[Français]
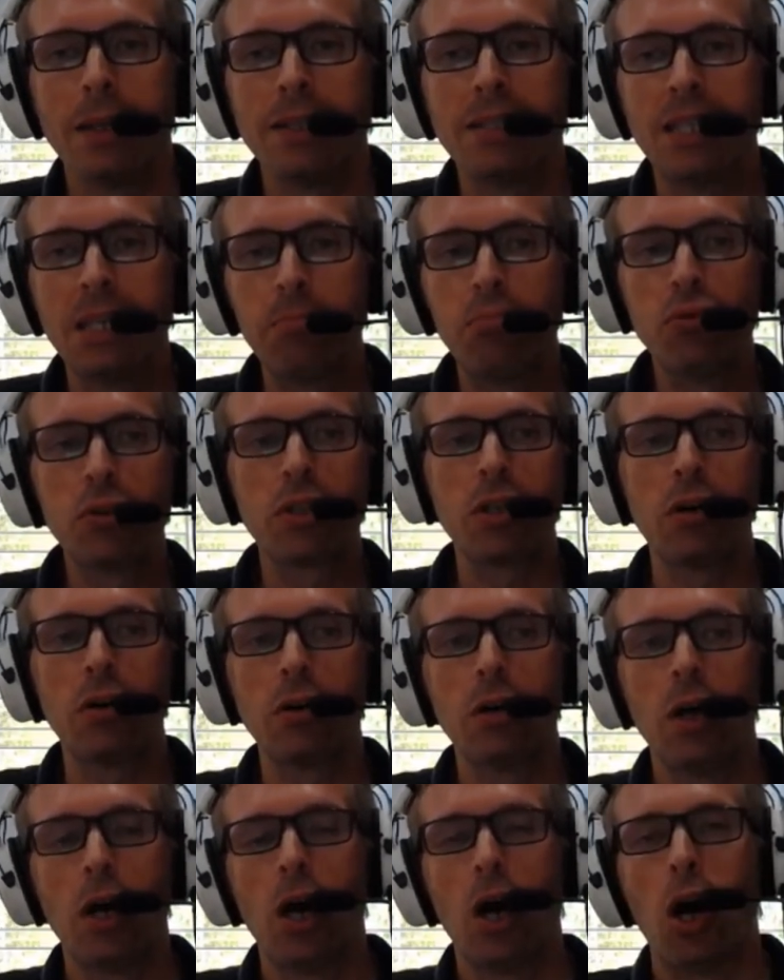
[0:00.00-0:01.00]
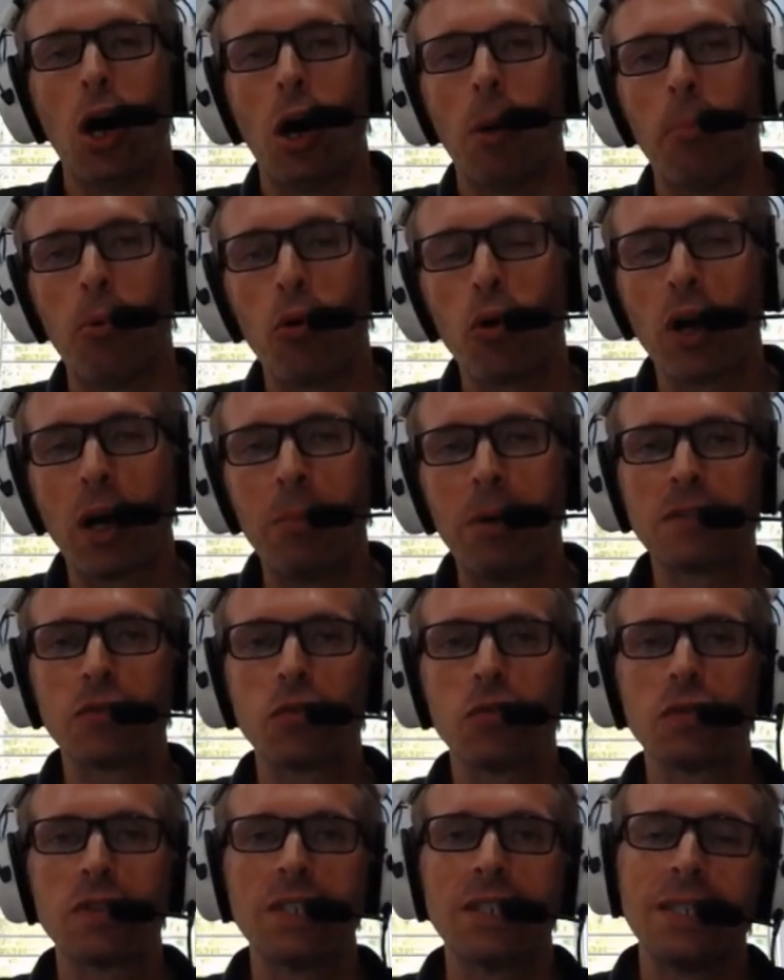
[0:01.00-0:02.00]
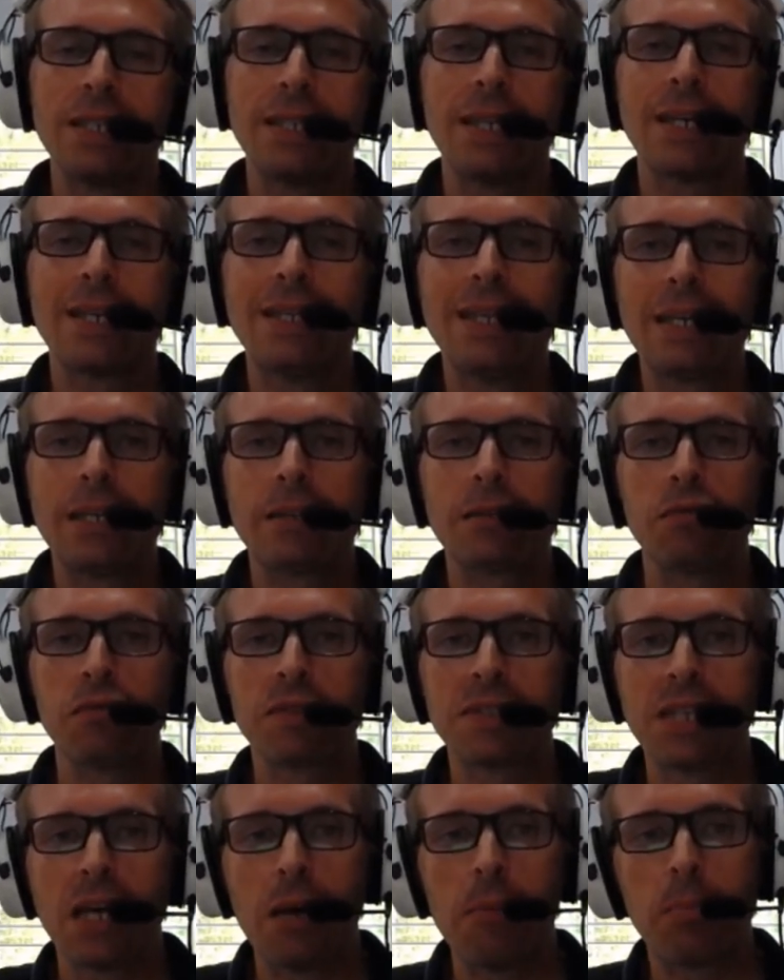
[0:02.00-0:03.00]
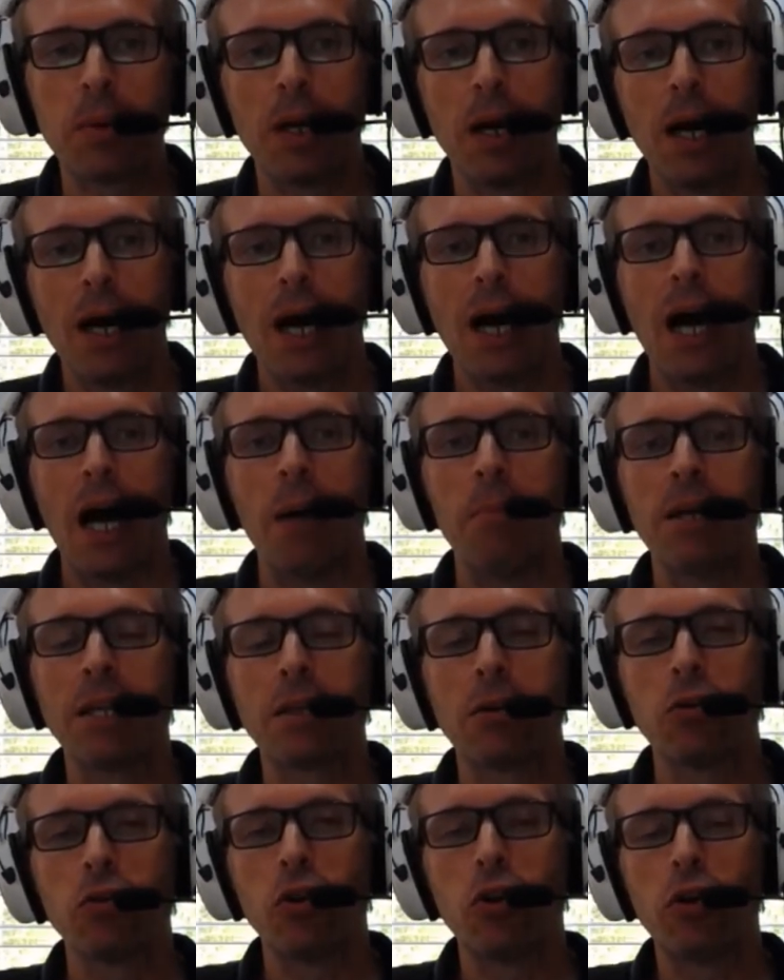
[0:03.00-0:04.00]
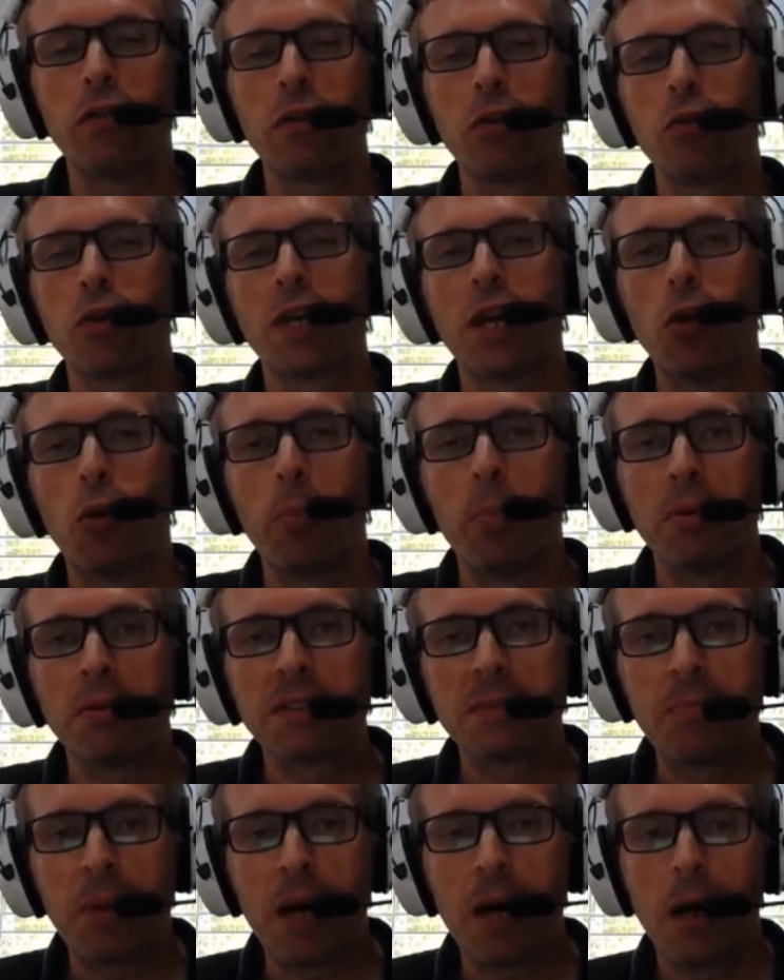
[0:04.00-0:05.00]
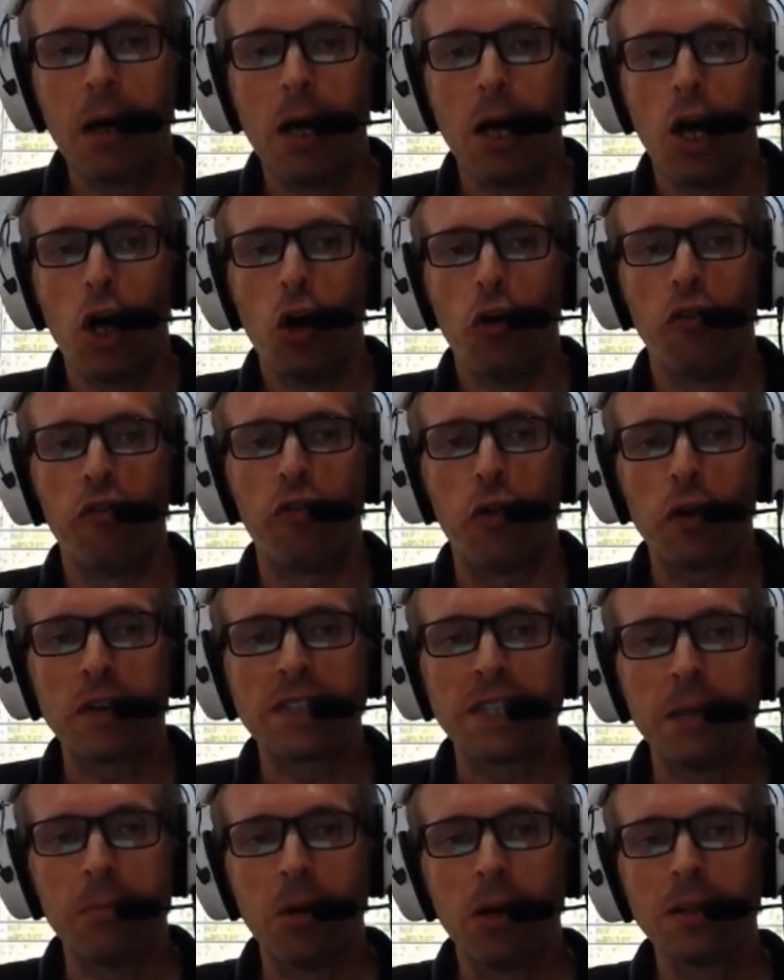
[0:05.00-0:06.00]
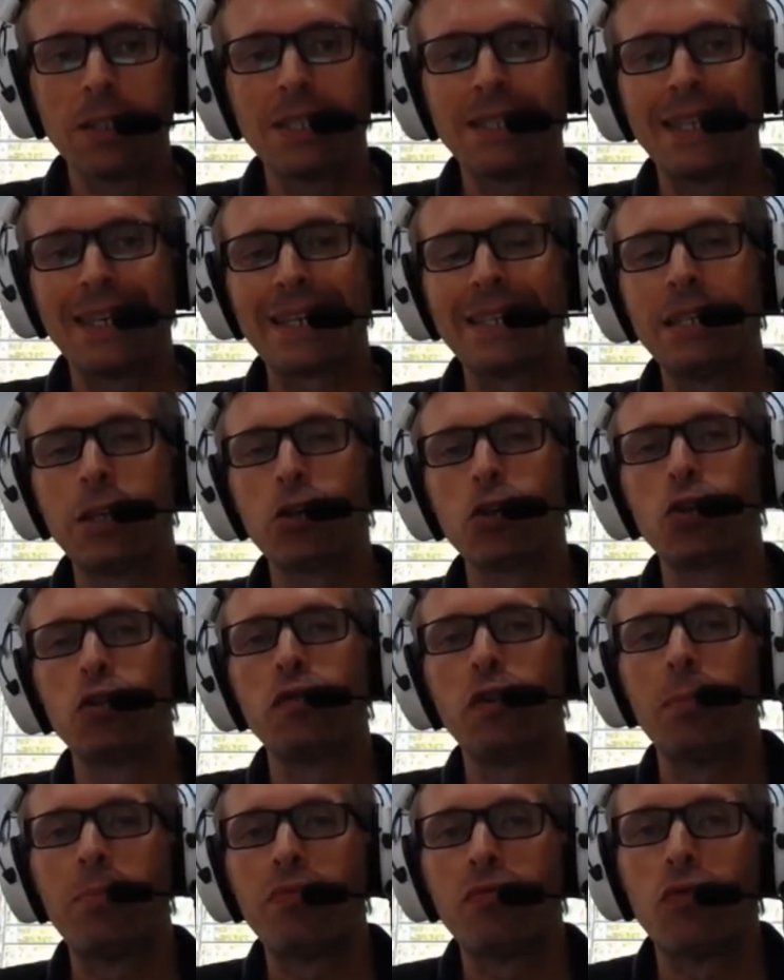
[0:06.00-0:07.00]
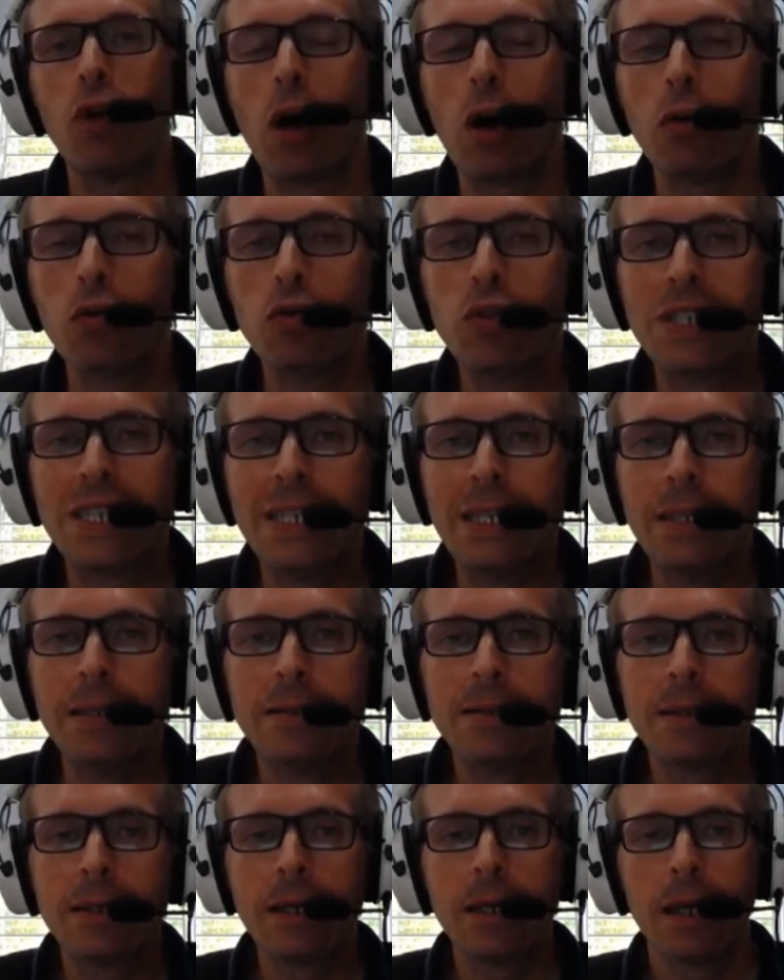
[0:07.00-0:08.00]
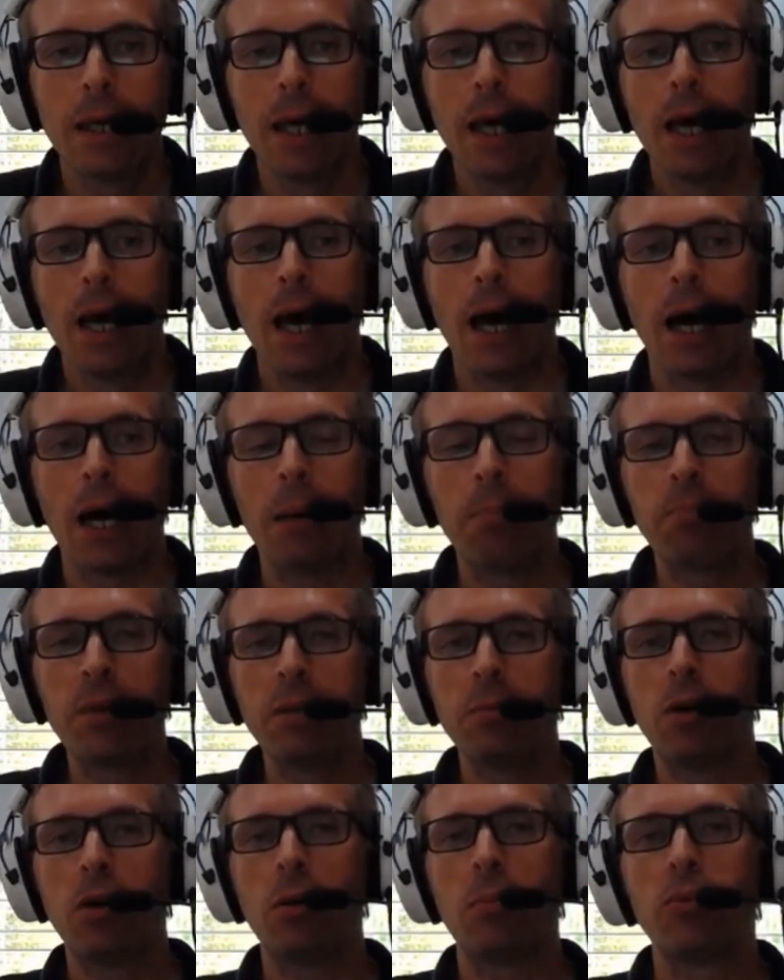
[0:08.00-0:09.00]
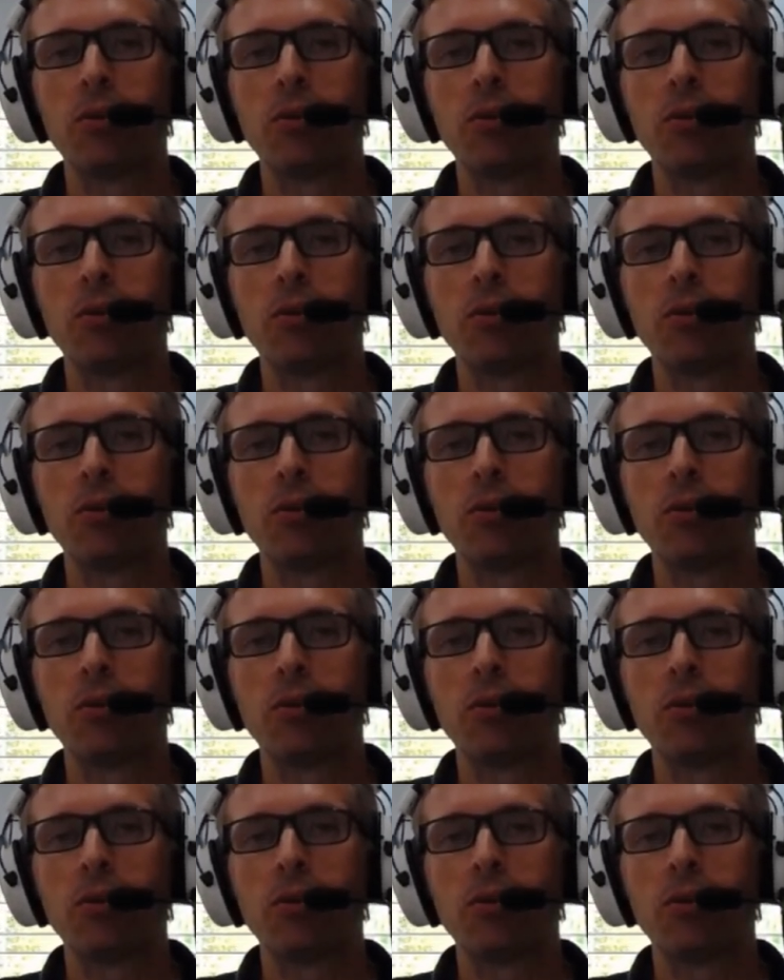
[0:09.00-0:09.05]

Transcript: débutant en programmation, c'est des techniques qui sont simples à mettre en œuvre et auxquelles on ne pense pas forcément des techniques que tu vas pouvoir utiliser rapidement.